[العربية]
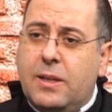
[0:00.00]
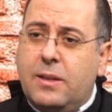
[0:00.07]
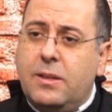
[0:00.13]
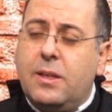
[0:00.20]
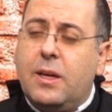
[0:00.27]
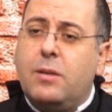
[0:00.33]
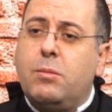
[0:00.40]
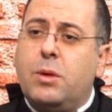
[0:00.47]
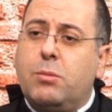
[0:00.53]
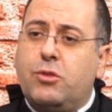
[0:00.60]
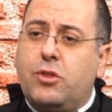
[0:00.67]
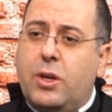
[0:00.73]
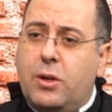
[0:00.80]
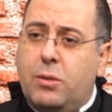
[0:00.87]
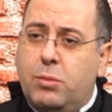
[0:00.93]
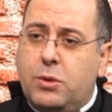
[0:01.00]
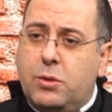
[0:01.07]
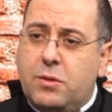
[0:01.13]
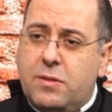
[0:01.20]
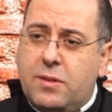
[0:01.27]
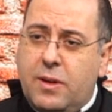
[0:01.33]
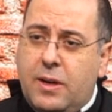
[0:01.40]
كاردينال مربشارة
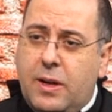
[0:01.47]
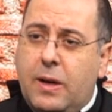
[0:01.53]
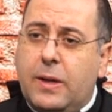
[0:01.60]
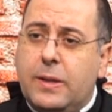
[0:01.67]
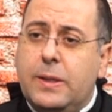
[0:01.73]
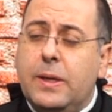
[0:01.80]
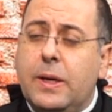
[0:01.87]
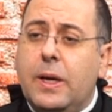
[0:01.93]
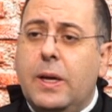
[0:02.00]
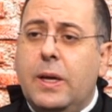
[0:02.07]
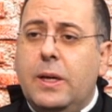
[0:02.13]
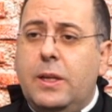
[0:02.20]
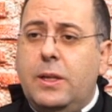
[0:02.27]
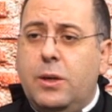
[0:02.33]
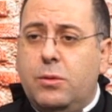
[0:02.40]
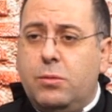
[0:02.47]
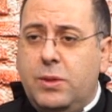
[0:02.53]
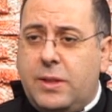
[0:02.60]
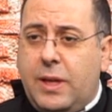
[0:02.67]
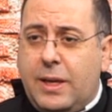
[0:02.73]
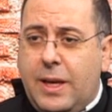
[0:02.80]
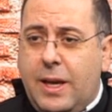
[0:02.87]
بطرس الراعي اللي هو
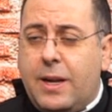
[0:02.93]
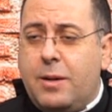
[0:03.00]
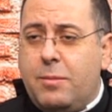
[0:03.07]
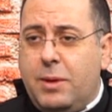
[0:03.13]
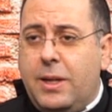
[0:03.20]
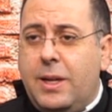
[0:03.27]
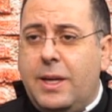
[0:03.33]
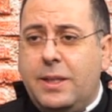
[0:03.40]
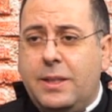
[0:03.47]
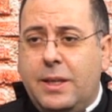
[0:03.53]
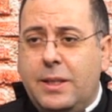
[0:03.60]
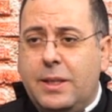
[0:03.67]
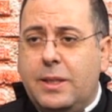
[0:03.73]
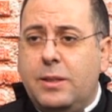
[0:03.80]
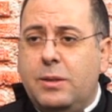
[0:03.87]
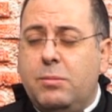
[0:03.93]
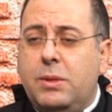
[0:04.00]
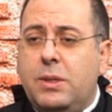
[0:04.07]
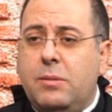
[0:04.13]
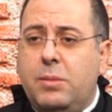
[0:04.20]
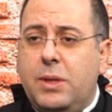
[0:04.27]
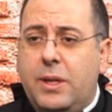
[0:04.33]
تكرم علينا يعني
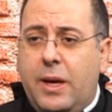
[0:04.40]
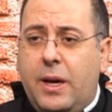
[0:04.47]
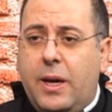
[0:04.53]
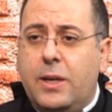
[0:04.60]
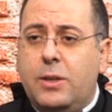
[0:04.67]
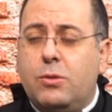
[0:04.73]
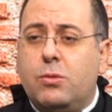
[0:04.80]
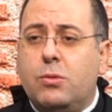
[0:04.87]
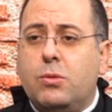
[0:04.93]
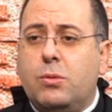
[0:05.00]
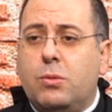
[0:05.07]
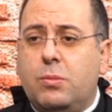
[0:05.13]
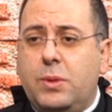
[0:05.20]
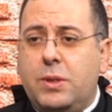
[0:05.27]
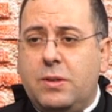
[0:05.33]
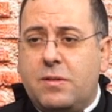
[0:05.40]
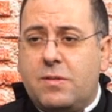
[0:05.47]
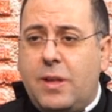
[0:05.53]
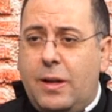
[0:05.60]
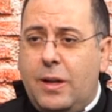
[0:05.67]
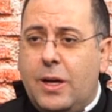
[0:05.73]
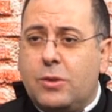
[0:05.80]
برعايته
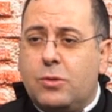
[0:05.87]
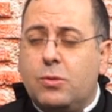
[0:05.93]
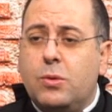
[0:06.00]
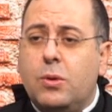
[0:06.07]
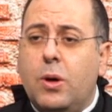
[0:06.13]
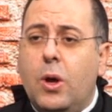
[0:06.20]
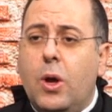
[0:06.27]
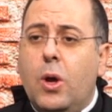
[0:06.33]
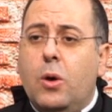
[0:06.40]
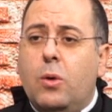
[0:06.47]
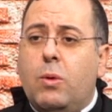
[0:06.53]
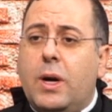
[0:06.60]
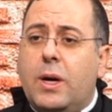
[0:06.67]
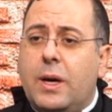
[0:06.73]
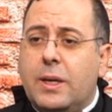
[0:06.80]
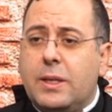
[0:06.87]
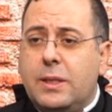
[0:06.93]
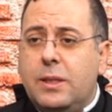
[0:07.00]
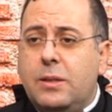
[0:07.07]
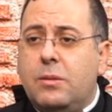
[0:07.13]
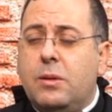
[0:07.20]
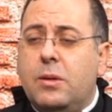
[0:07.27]
بصلاته
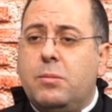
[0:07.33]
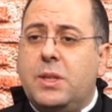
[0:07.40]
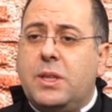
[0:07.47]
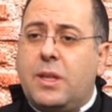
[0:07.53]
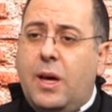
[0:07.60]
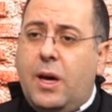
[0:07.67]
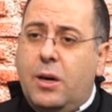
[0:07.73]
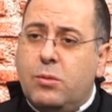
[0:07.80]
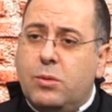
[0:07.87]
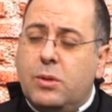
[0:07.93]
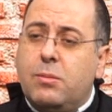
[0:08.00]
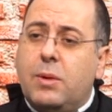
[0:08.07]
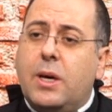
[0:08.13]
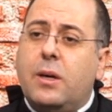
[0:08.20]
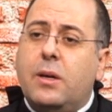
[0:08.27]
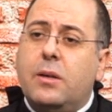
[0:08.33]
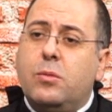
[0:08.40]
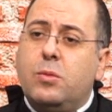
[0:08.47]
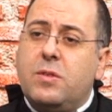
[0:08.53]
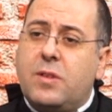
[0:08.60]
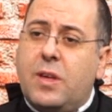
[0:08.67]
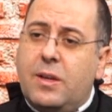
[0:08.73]
وأكيد بالتعاون مع
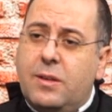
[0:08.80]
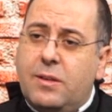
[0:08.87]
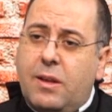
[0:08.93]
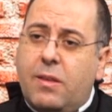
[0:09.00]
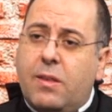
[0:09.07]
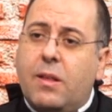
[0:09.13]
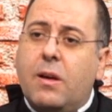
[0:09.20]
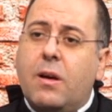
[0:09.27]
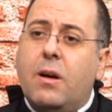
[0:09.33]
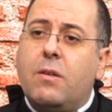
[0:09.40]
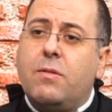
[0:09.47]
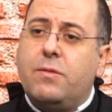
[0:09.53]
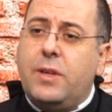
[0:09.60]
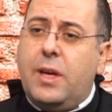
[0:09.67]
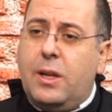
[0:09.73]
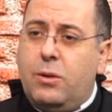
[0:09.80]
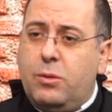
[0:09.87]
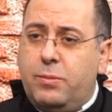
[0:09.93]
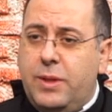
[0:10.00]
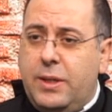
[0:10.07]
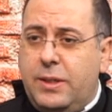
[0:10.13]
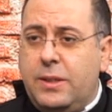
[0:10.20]
وزارة الثقافة
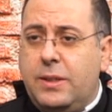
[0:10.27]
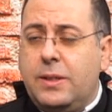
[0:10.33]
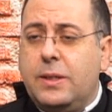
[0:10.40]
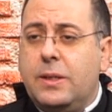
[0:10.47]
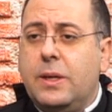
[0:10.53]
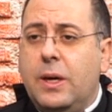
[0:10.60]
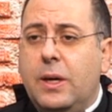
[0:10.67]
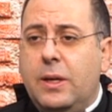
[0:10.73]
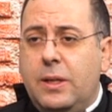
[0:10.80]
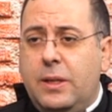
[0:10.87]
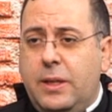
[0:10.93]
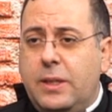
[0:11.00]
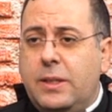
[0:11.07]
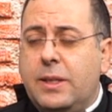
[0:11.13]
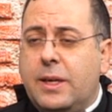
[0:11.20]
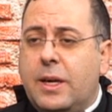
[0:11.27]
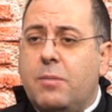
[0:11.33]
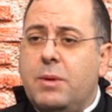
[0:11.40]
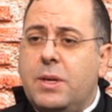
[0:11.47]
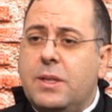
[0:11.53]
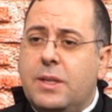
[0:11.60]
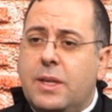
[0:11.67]
اللبنانية اللي هي
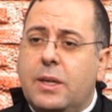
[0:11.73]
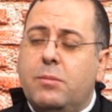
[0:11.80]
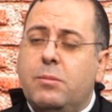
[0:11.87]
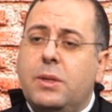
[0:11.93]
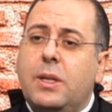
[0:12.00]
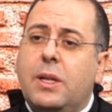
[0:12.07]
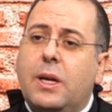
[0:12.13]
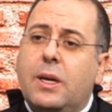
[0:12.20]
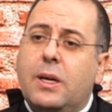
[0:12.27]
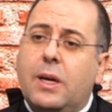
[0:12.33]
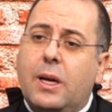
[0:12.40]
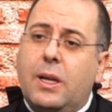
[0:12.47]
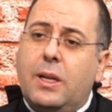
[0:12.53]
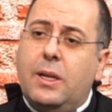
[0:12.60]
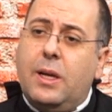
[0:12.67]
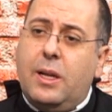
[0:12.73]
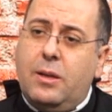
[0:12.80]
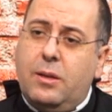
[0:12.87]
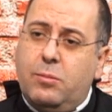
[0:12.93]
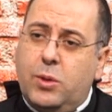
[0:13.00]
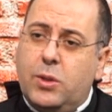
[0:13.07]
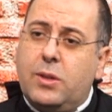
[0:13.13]
كمان داعمة
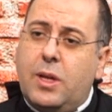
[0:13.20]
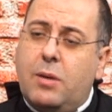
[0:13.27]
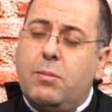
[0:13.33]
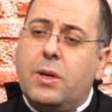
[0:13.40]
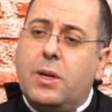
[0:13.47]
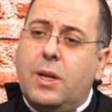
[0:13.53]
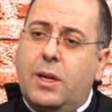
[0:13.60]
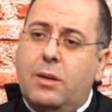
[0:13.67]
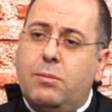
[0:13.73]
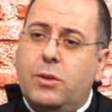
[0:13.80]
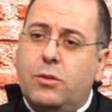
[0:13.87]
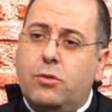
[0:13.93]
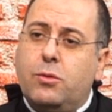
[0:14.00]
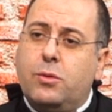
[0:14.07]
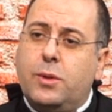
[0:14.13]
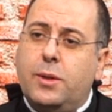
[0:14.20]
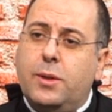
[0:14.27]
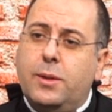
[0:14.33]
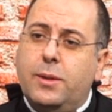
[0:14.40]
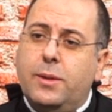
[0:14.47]
لهالمؤتمر لهالمشروع